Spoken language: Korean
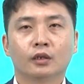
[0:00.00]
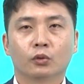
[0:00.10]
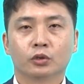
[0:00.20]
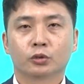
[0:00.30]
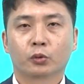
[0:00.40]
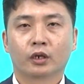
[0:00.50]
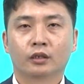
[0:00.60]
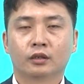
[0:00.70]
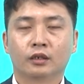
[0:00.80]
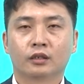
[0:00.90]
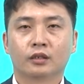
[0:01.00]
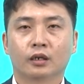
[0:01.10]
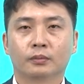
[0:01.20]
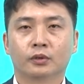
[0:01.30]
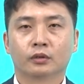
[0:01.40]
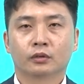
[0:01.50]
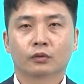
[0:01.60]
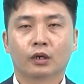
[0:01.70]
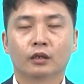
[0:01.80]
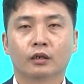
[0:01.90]
오늘 소개해드릴 기업은
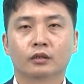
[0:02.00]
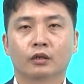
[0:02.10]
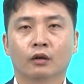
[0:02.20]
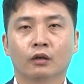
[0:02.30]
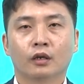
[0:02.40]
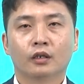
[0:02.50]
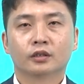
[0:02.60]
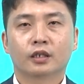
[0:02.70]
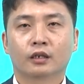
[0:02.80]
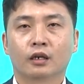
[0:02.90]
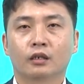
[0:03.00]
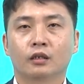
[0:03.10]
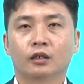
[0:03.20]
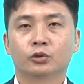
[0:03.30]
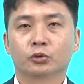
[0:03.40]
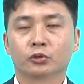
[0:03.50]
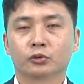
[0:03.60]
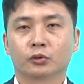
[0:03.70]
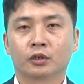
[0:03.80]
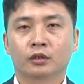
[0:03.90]
관련해서 세계 1위
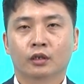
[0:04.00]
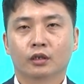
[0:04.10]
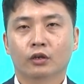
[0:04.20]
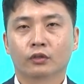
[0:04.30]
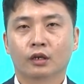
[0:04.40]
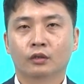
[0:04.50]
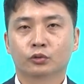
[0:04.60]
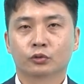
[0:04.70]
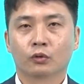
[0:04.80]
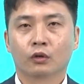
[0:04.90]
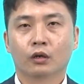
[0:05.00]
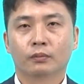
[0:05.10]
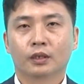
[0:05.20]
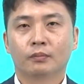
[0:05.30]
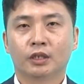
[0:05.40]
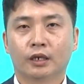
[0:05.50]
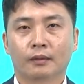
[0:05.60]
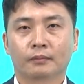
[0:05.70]
조선소인 현대중공업입니다.